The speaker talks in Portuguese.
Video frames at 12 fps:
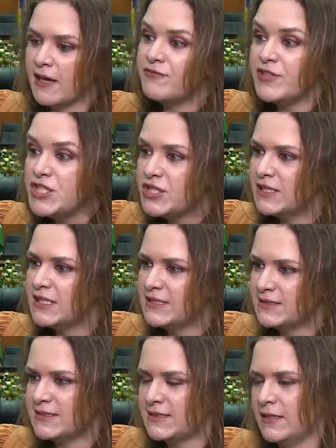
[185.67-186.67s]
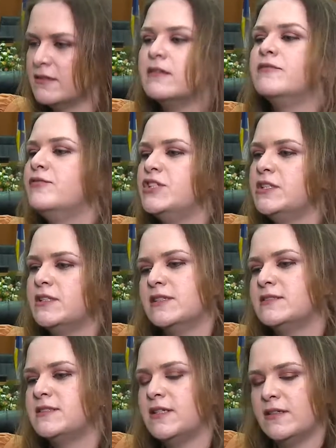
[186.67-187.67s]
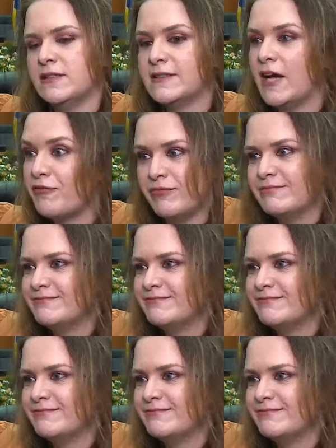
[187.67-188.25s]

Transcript: a vigilância, vigilância da